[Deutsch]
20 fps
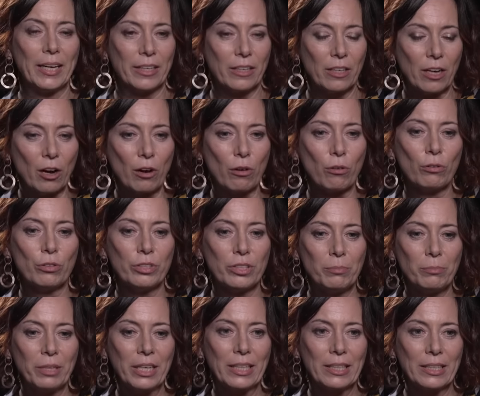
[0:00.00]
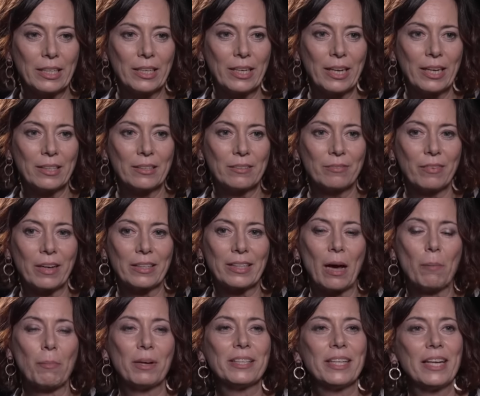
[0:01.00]
Genau, und im Internet,
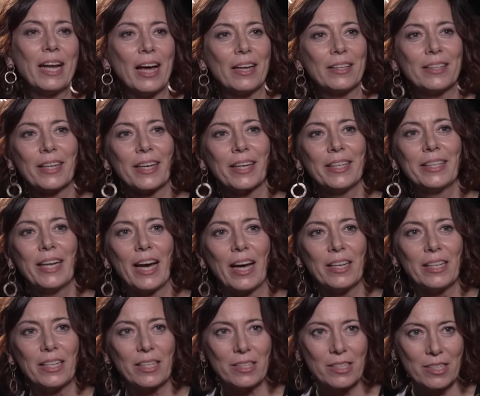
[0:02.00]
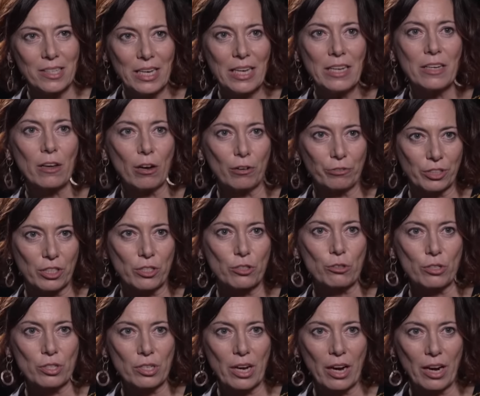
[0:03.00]
da man den anderen ja nicht sieht auf den
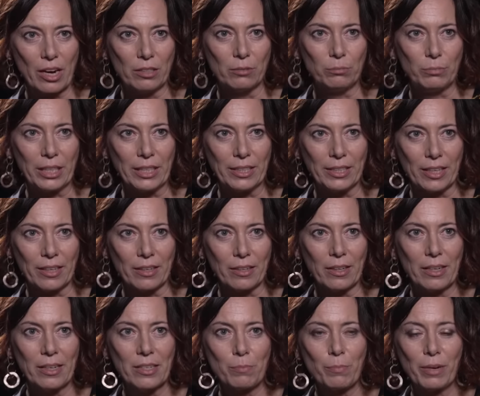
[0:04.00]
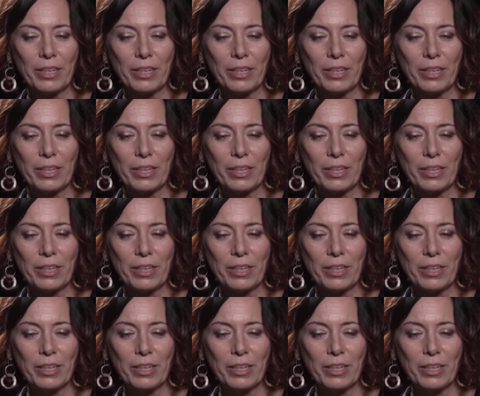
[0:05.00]
sozialen Medien, ist mhm.